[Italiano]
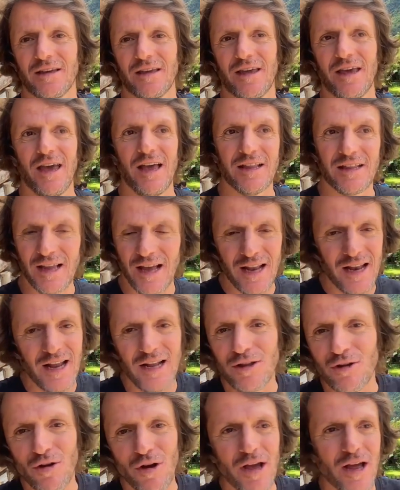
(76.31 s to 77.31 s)
che tra
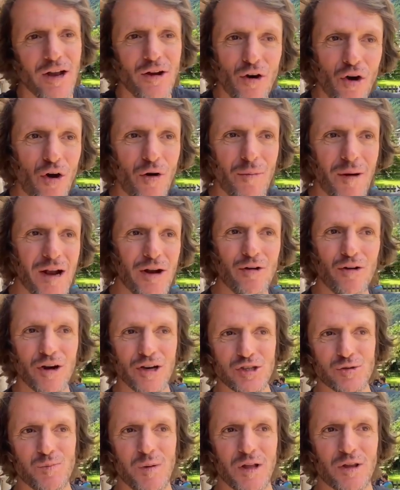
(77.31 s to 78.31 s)
l'altro è anomalo
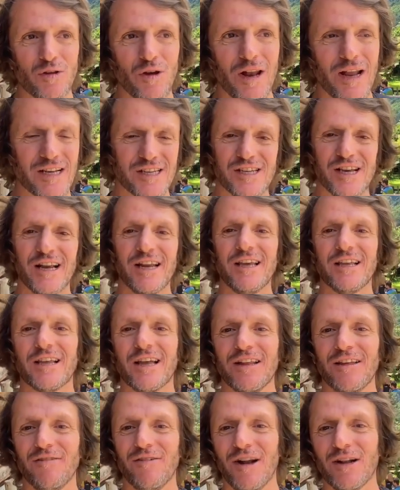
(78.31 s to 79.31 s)
rispetto alla salita
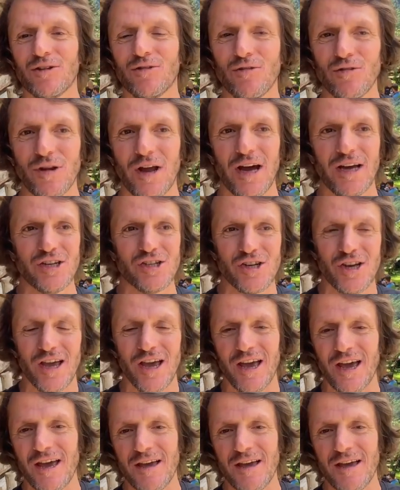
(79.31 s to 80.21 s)
di Val Tournage che è